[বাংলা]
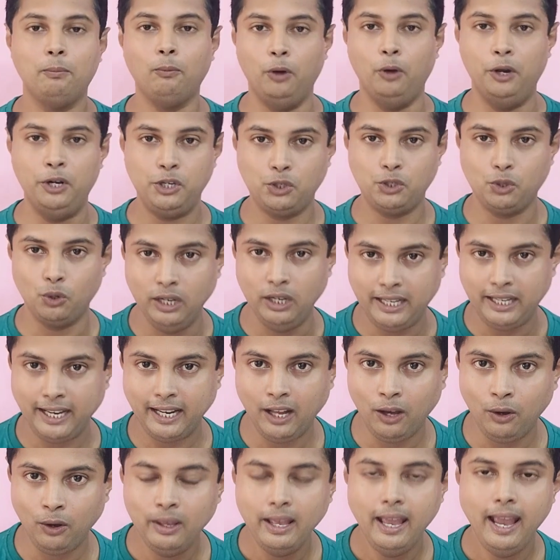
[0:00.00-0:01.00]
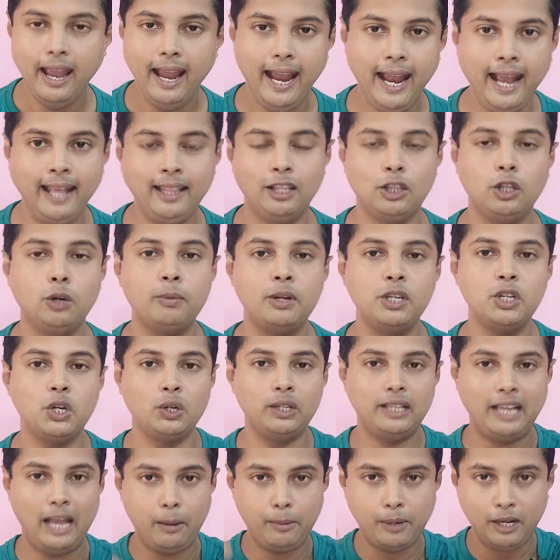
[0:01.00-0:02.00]
পয়েন্টসগুলো লিখে নাও এতে তোমরা
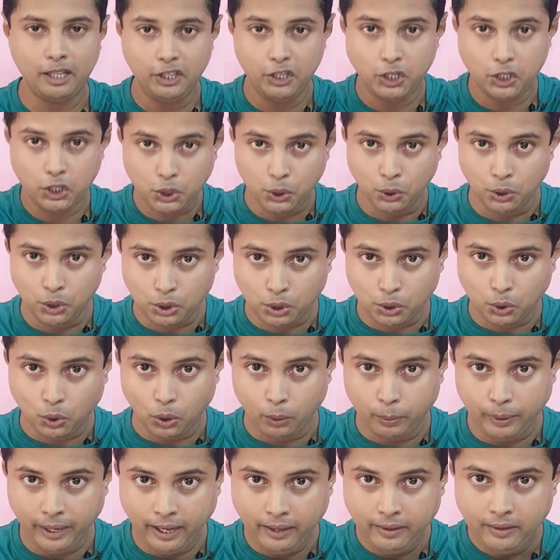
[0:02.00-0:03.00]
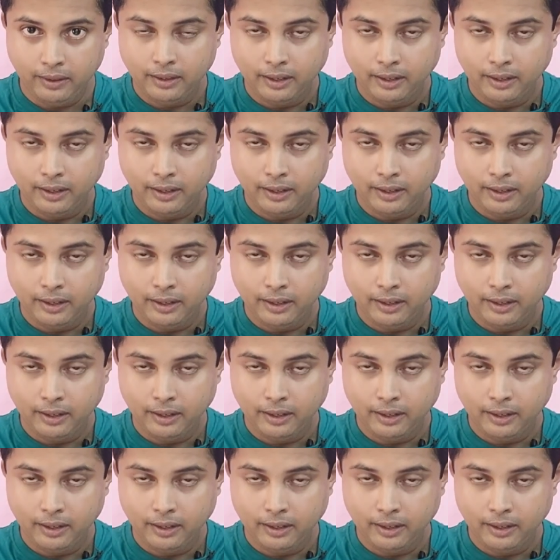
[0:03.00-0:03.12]
যখন ক্যামেরা দিয়ে শ্যুটস করবে